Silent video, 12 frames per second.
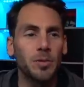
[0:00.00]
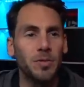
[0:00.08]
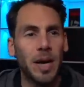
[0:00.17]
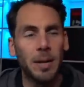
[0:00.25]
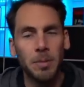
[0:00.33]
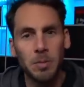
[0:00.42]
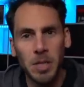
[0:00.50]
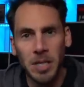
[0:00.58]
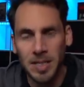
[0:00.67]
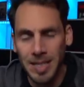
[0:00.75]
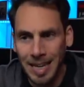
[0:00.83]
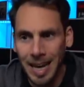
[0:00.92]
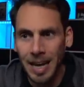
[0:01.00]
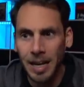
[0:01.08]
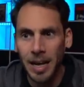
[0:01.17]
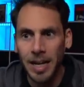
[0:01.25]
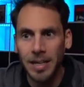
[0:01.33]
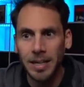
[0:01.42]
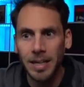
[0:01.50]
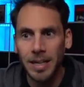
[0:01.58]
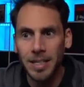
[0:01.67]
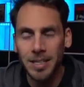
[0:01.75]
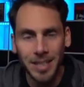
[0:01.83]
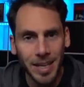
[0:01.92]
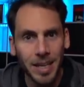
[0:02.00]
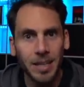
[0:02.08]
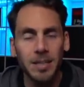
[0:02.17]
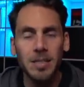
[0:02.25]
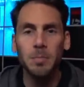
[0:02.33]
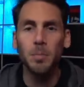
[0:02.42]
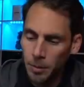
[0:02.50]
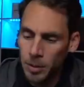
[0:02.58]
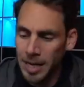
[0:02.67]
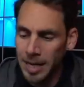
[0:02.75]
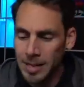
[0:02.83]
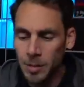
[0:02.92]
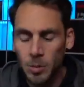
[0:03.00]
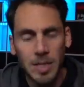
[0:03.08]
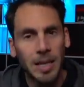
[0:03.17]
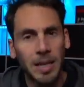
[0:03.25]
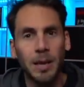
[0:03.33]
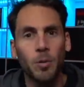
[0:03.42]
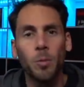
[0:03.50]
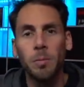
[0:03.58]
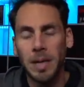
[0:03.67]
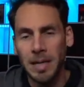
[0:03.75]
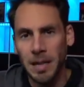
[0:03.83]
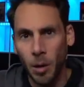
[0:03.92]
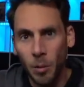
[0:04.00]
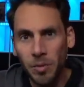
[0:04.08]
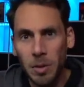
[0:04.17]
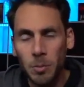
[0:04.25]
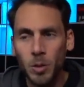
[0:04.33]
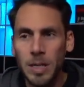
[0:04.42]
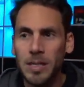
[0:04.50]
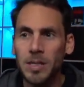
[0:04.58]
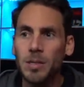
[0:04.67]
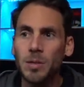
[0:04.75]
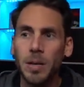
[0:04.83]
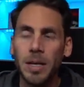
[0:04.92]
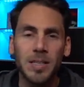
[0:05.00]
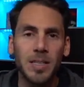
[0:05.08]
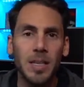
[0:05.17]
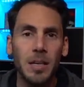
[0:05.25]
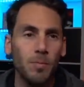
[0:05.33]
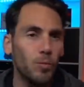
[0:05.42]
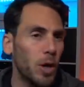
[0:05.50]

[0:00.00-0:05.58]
Und wir haben nämlich jetzt Klage eingereicht gegen diesen Unterlassungserklärung, um eine Aufhebung dessen zu erzielen,